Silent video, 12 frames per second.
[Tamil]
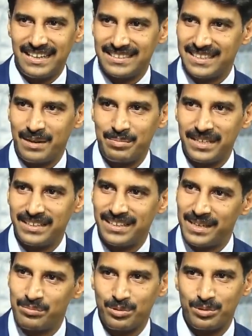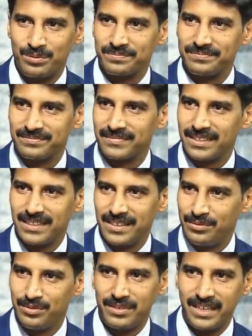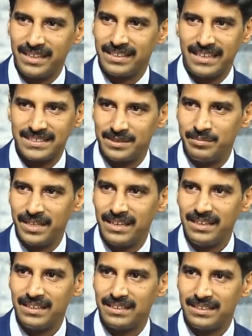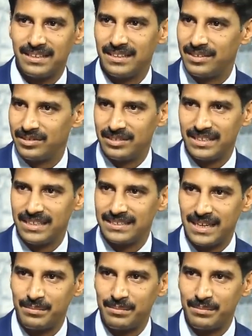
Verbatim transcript: நீங்கள் சாப்பிட்டீங்கனாலே போதும் இஃப் யூ டேக் நெக்ஸ்ட் மீல் நீங்க